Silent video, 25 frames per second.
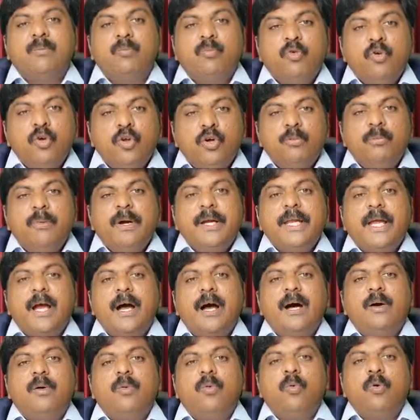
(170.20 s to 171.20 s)

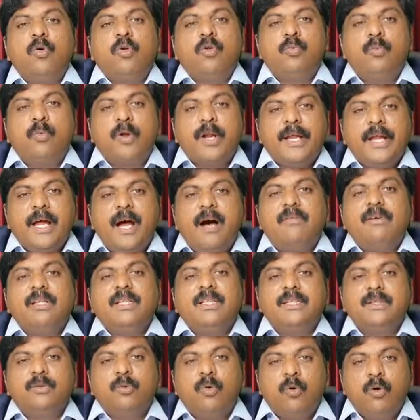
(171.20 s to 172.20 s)
முழுமையாக ஒரு
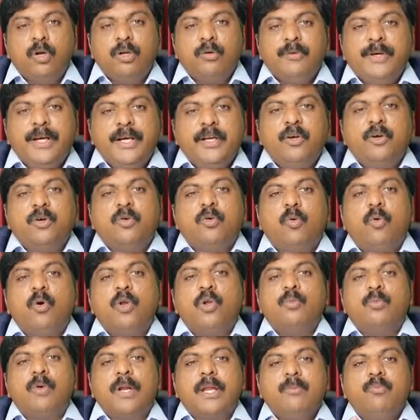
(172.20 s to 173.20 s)
முறையாவது ஒரு வீடியோவுக்கு
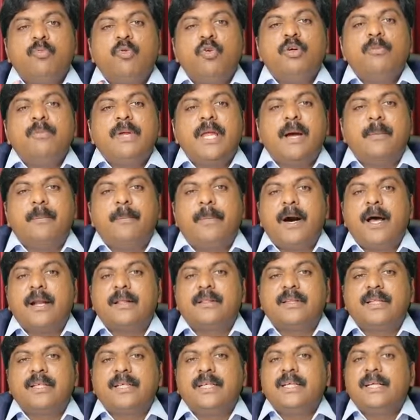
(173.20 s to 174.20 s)
ஒரு முறை முழுமையாக
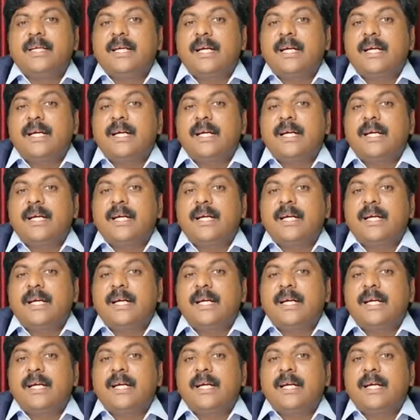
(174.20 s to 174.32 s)
பார்த்து